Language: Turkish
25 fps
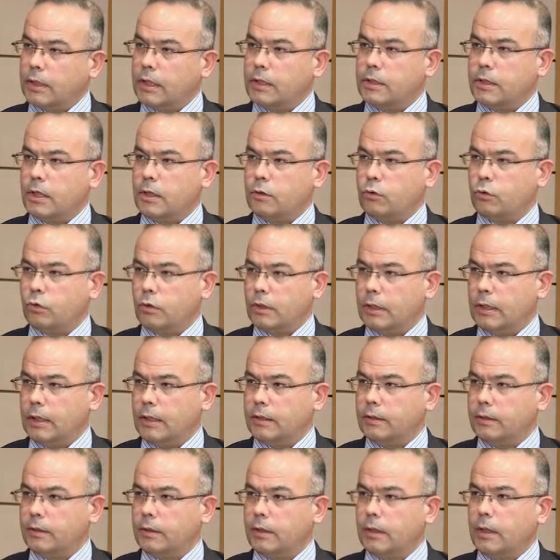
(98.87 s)
geçen
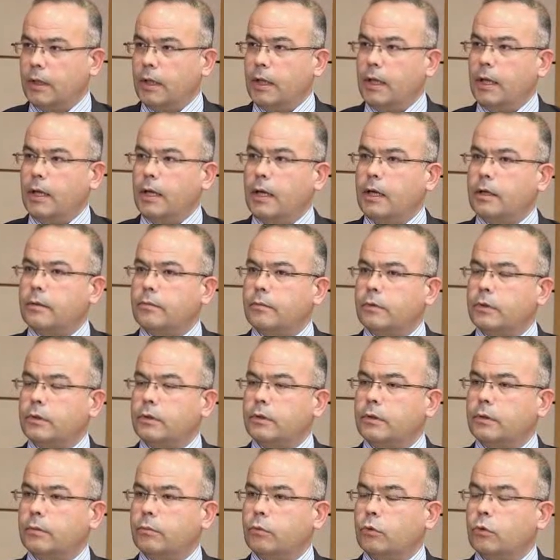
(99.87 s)
süreler eğer
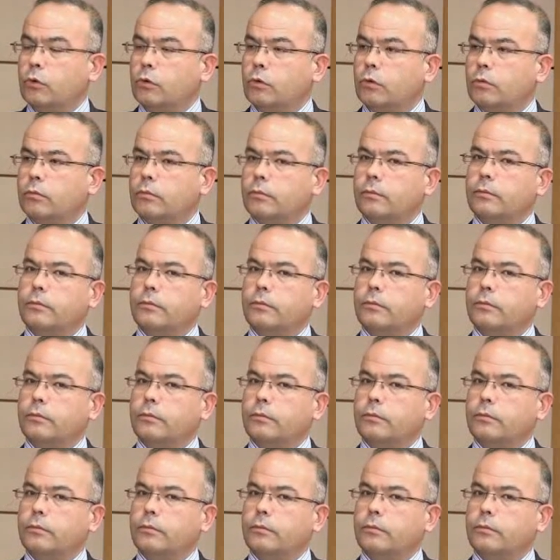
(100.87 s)
e, bu